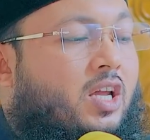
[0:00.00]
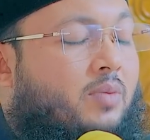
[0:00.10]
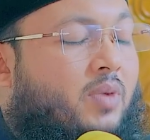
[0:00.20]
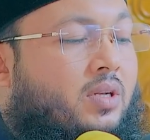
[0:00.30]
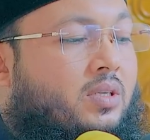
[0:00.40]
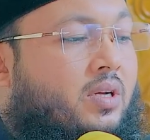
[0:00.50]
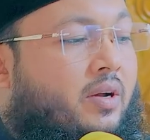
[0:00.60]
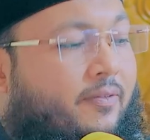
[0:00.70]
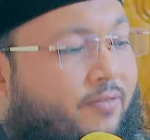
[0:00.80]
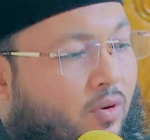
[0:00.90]
ইমান
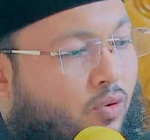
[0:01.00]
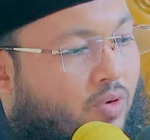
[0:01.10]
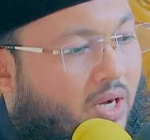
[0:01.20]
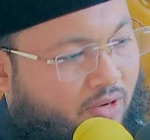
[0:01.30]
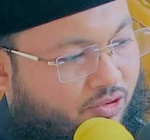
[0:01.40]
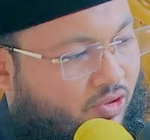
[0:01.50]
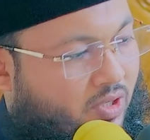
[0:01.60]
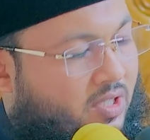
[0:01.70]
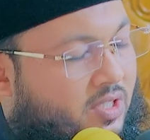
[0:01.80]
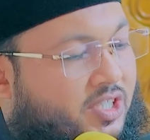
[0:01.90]
ফাহু আফজল
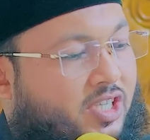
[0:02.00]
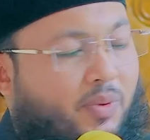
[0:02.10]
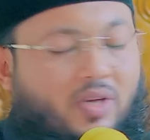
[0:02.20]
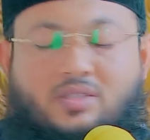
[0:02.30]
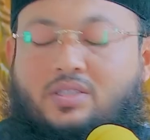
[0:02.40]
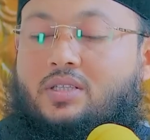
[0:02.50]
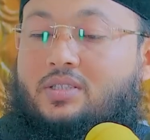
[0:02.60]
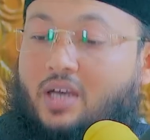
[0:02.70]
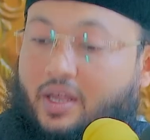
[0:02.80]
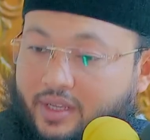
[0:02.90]
যে ব্যক্তি
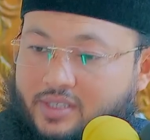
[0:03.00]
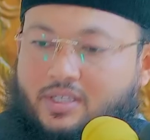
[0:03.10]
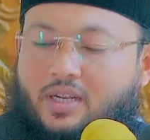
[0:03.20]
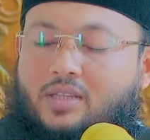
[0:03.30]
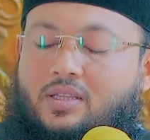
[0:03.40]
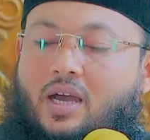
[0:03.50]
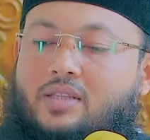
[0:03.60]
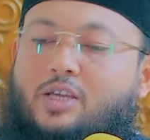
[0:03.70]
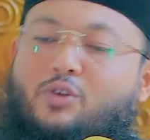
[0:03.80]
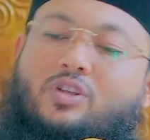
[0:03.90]
দাঁড়িয়ে সালাত
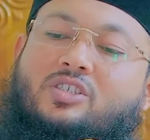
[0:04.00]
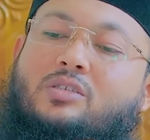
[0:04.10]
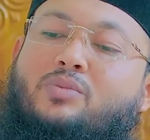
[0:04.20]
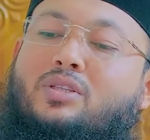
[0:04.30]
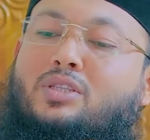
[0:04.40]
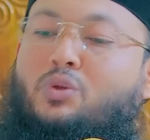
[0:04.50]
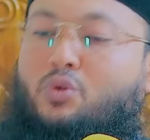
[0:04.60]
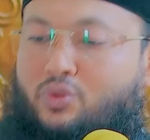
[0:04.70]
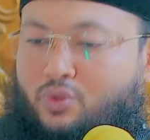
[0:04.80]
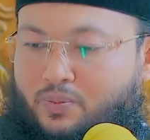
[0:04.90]
আদায় করে সে ব্যক্তি
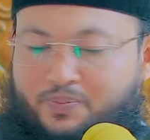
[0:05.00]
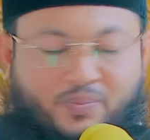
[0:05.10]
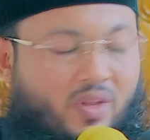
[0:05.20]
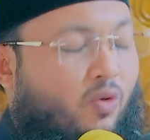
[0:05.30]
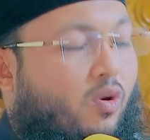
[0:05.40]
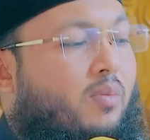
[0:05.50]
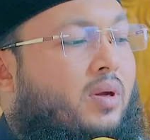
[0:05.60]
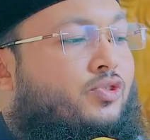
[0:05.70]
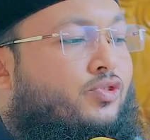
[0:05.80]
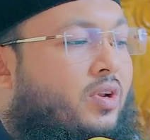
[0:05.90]
উত্তম
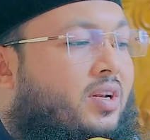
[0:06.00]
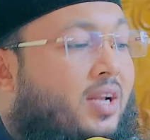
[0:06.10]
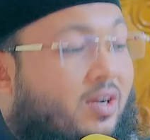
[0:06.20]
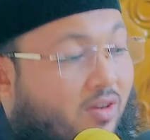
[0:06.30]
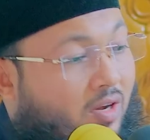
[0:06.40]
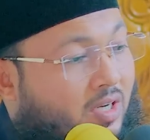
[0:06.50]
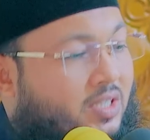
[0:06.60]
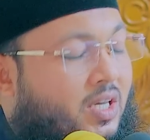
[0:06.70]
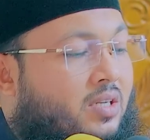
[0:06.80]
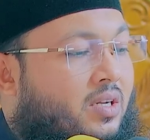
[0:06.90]
সল্লা
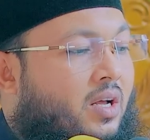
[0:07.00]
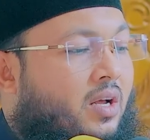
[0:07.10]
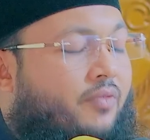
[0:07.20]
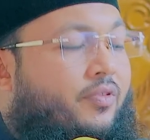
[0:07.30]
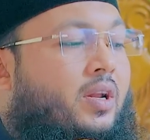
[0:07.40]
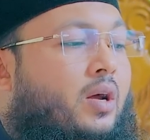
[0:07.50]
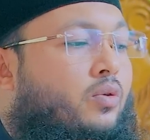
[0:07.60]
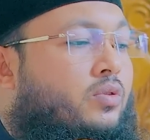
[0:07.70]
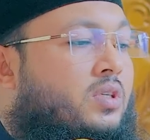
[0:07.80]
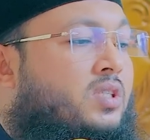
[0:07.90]

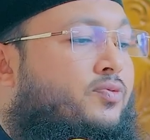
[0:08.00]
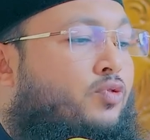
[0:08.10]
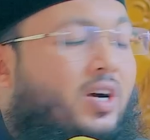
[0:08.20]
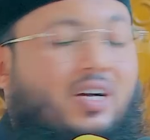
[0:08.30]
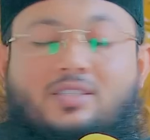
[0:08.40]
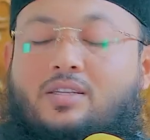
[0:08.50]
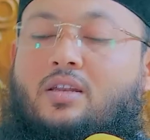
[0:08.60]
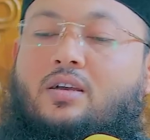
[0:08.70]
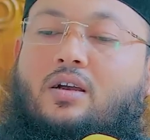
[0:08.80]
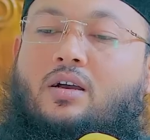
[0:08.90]
ফালাহু নিসফু আজরিল